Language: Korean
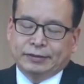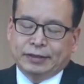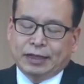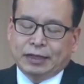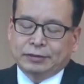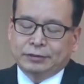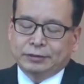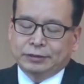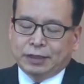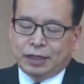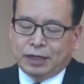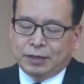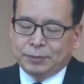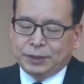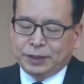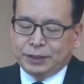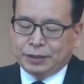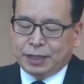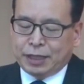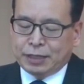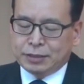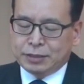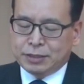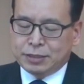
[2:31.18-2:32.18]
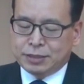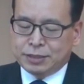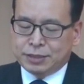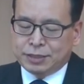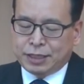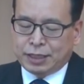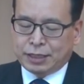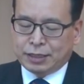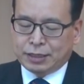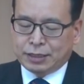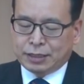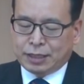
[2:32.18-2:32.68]
다른 사람이 나를
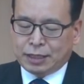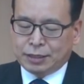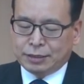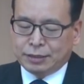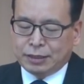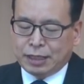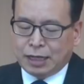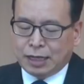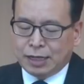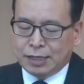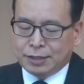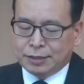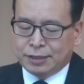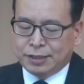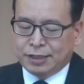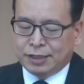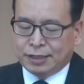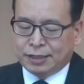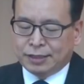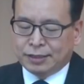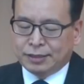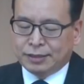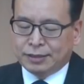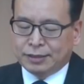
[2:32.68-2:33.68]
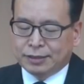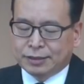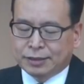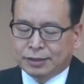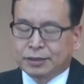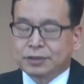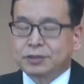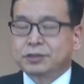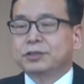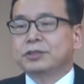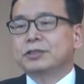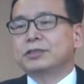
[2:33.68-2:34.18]
생각하는 나가 아니라
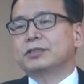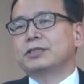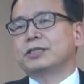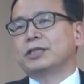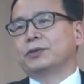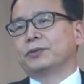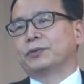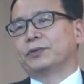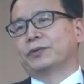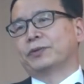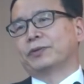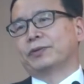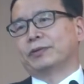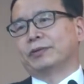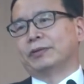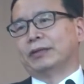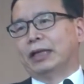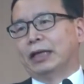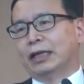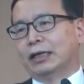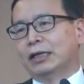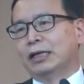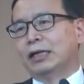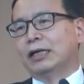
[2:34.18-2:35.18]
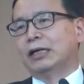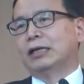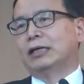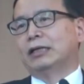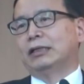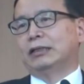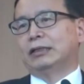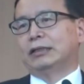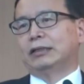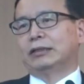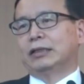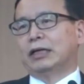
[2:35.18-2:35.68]
그 실제로 그
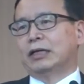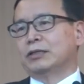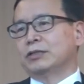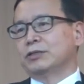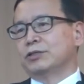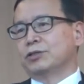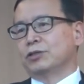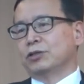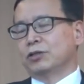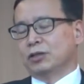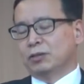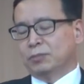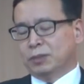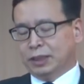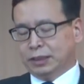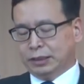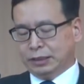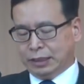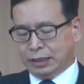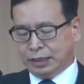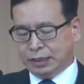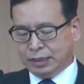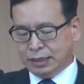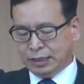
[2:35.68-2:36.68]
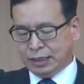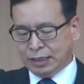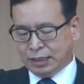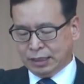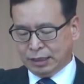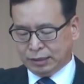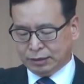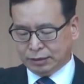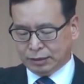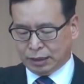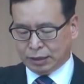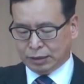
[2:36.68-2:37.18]
내가 나를 점검할 때
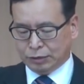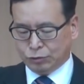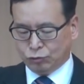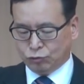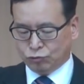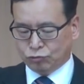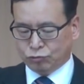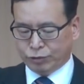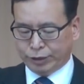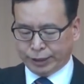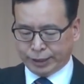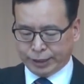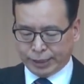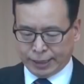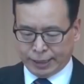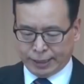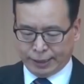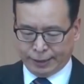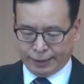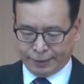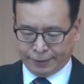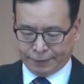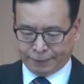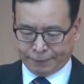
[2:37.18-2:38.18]
나는 누구인가.